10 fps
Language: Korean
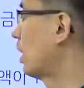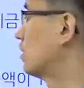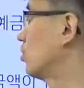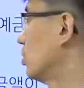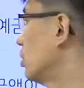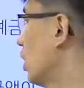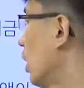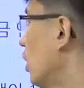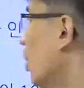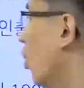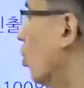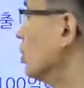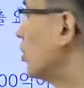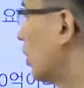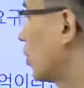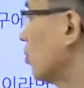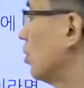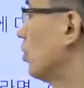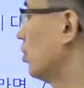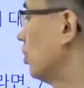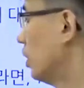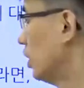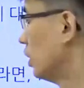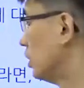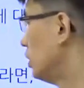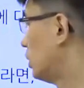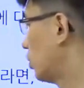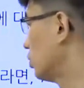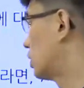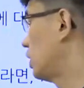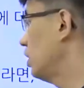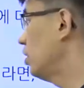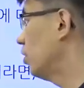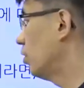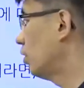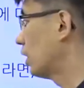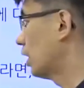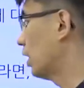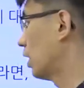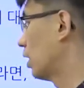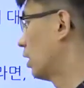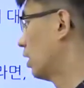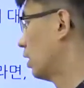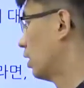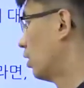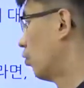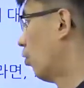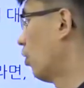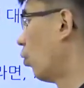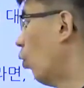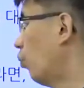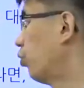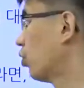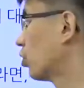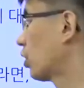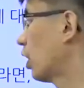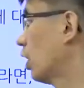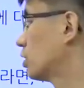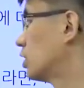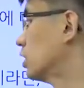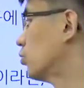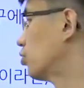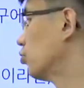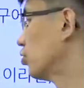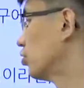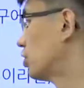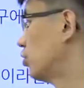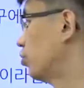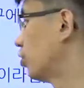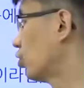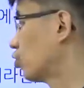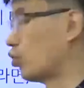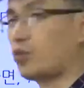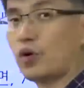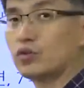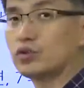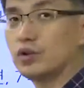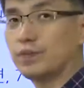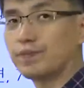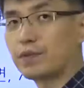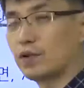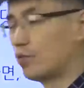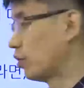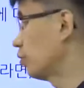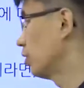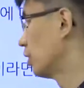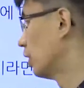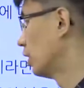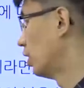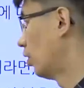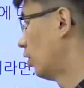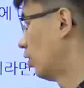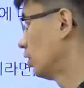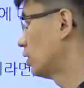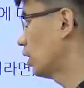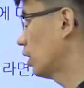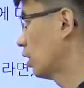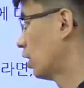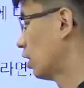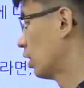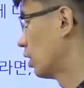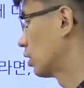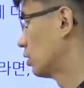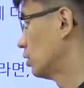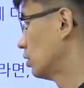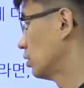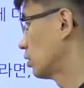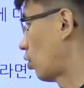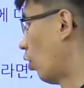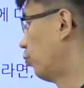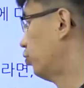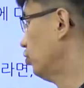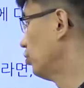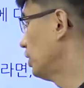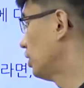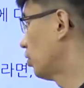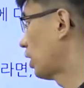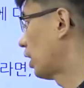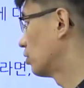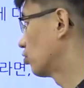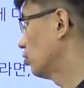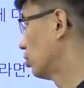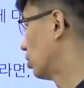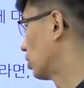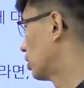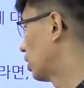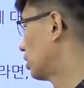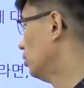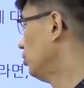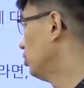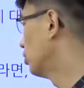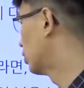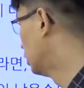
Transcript: 안 써요. 이게 언제 바뀌었냐면 이천칠 년에 원래 오 퍼센트였다가 지급준비율을 칠 퍼센트로 높였거든요. 왜냐면 어, 이때 그 거품이 일어나가지고 그때 금융